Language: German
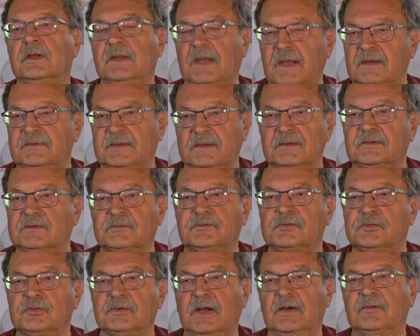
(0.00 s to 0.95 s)
äh, den
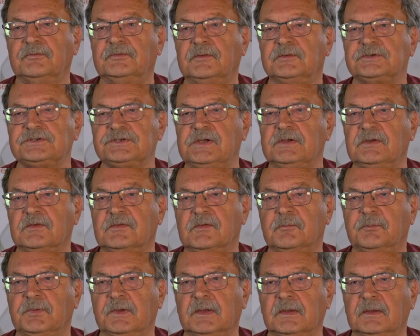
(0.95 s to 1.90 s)
Zug auf die Schiene
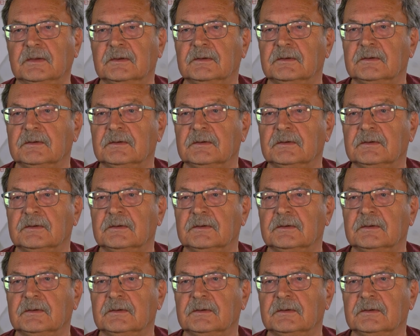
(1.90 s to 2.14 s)
zu bringen.